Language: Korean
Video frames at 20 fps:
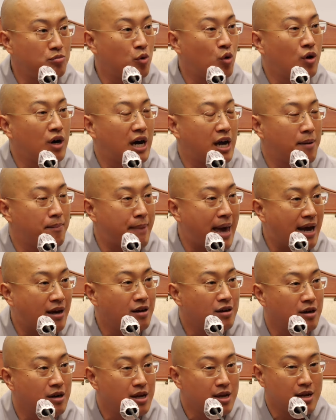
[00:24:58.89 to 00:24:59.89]
뭔가의
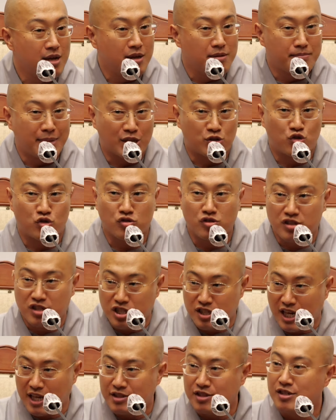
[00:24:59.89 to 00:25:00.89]
맥을 맞추고
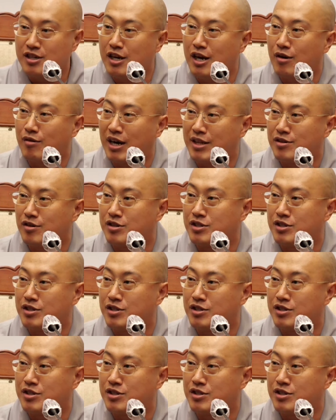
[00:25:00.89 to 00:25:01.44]
틀에 넣으려고 하는